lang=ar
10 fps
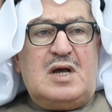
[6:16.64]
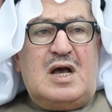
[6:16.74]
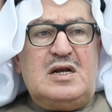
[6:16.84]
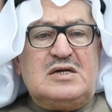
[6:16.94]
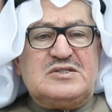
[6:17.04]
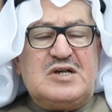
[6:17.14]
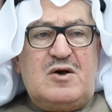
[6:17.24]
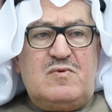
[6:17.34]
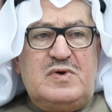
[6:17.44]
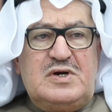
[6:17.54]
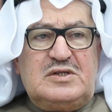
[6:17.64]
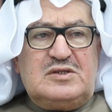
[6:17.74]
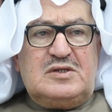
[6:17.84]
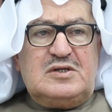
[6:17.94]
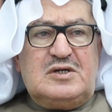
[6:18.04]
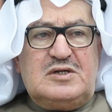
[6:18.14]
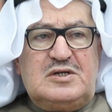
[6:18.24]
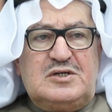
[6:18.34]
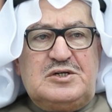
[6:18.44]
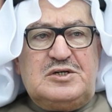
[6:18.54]
على زاويه
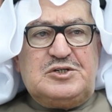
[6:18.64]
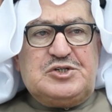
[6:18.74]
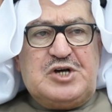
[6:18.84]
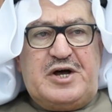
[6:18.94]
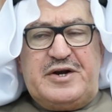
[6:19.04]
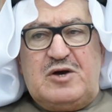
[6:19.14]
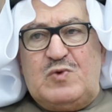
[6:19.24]
شارع